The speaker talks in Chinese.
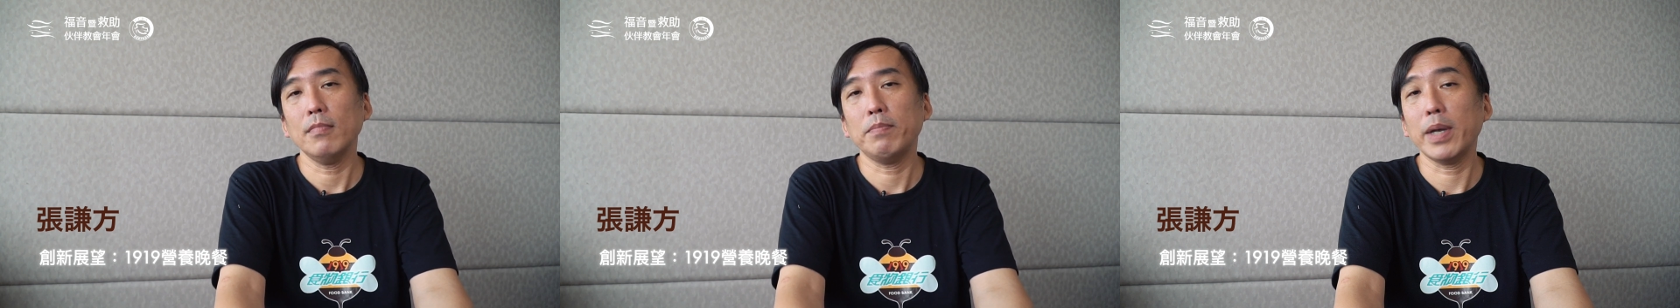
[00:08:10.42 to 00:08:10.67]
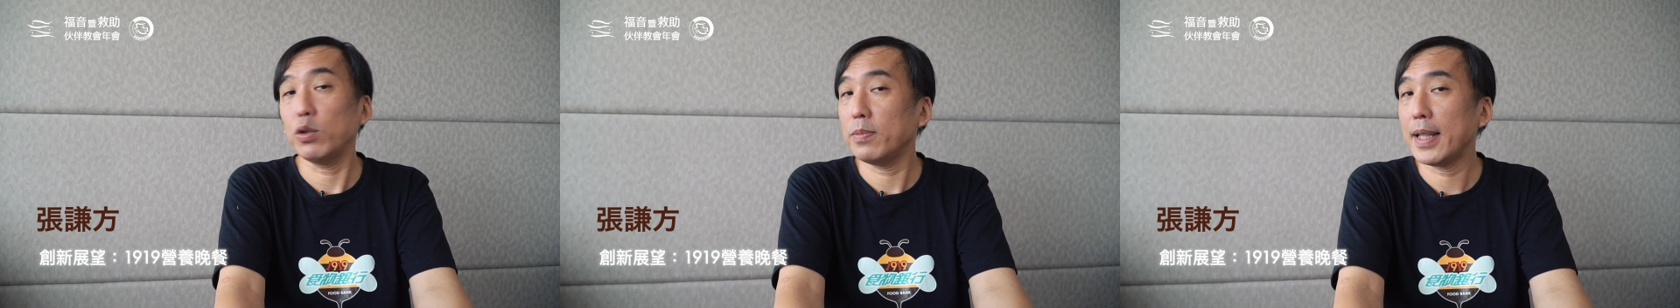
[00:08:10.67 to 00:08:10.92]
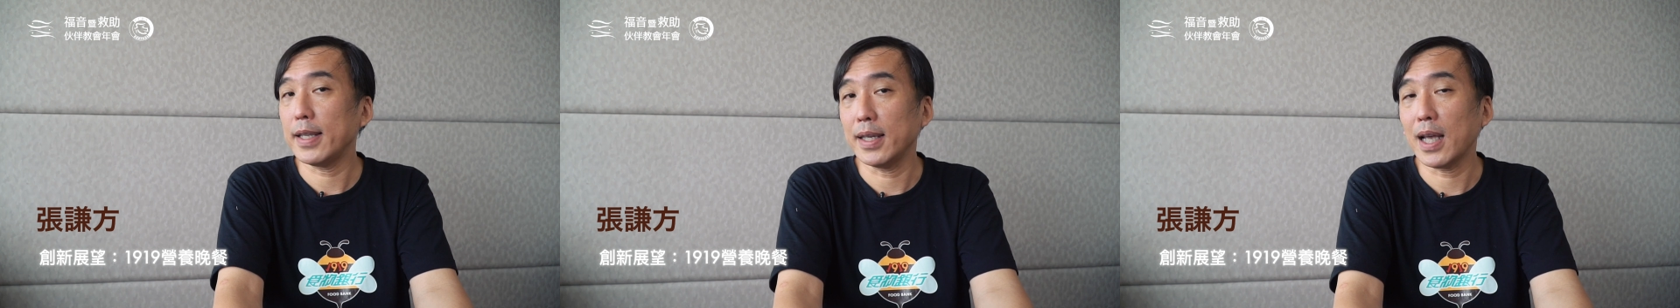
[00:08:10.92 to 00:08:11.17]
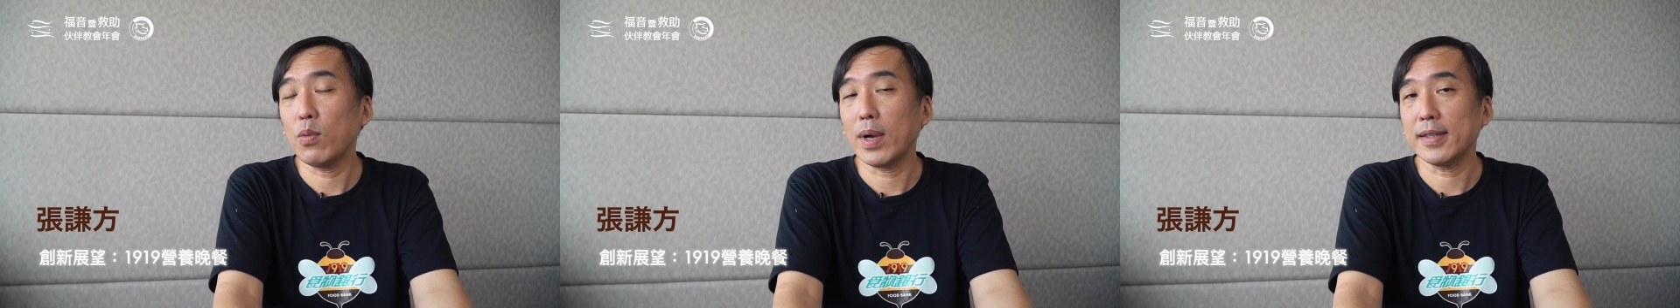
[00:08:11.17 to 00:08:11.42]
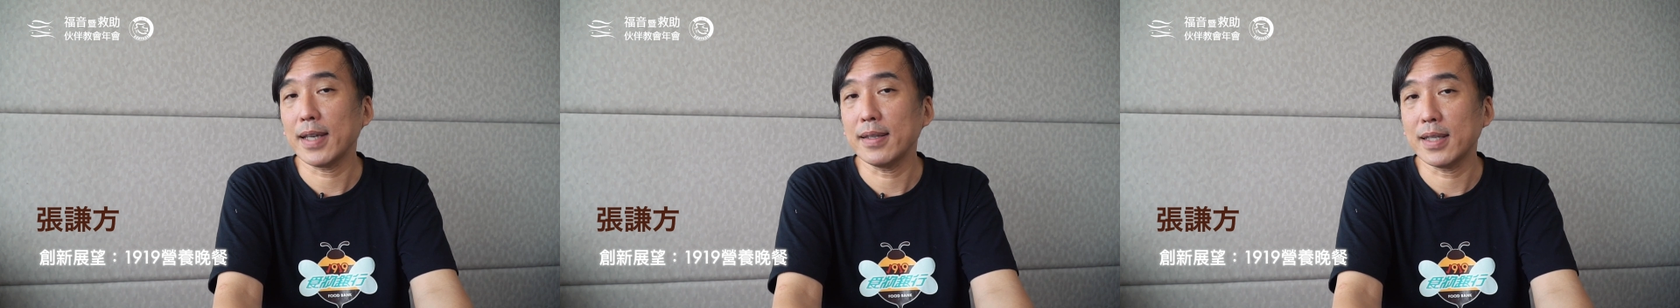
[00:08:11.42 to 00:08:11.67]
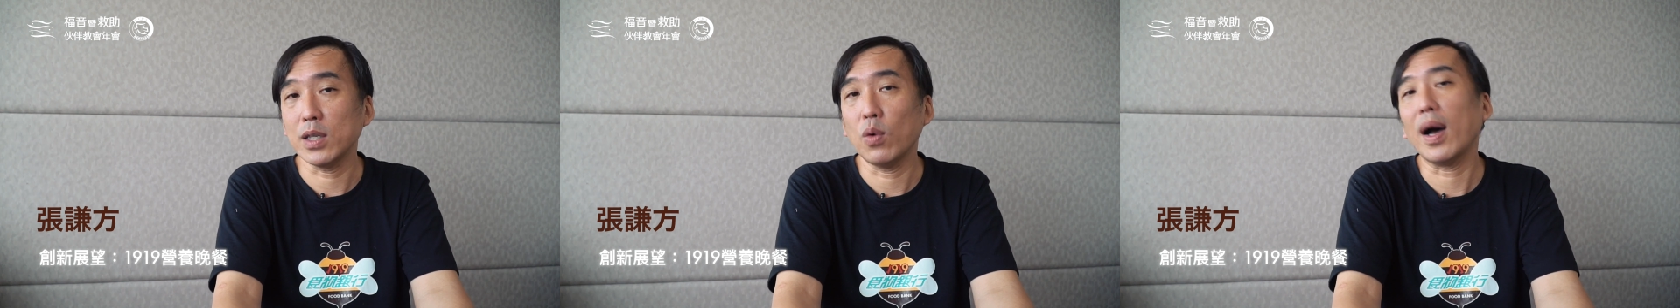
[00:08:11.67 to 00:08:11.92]
陪读班营养晚餐
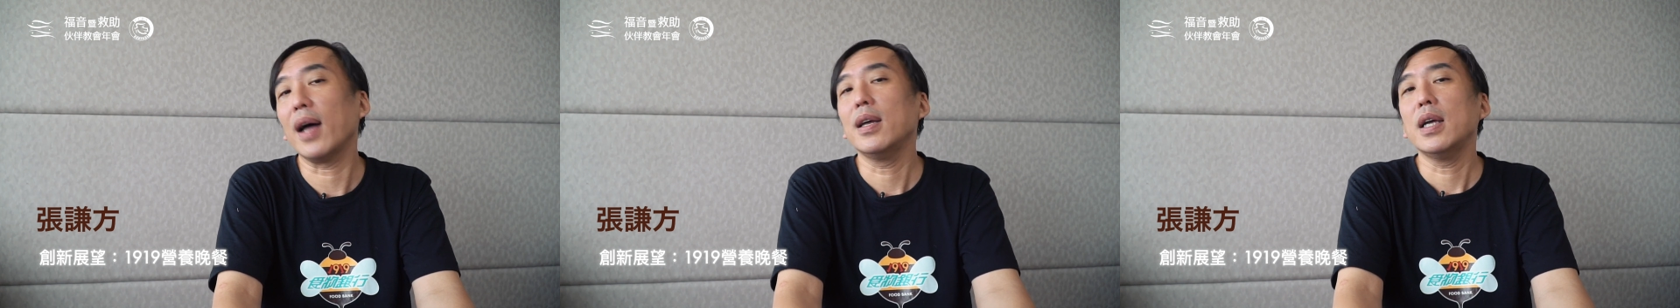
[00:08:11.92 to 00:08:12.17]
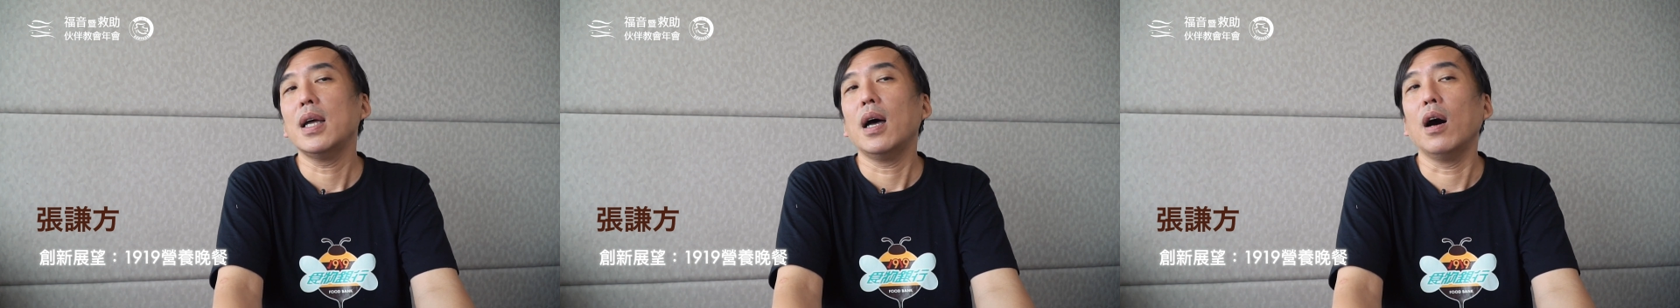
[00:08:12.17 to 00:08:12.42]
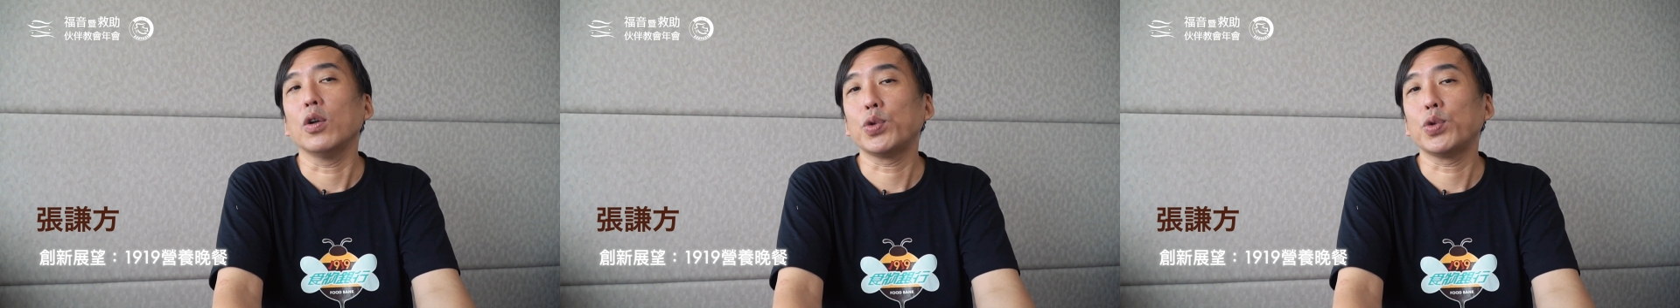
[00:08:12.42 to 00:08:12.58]
计划啊，